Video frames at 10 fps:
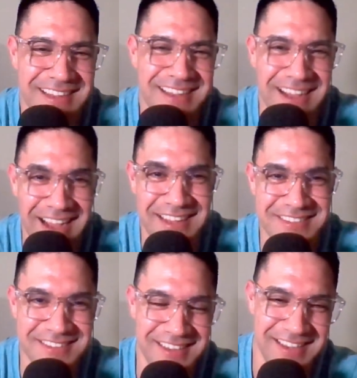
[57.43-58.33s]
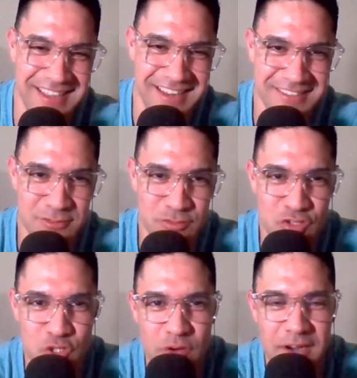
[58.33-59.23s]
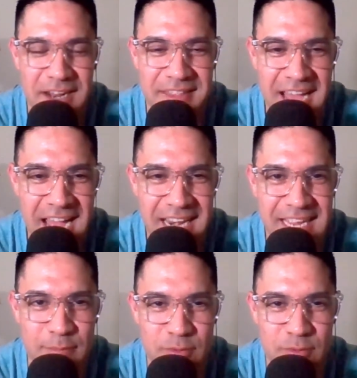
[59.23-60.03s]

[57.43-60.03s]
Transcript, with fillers: Ah, sí, querías tu sugar daddy.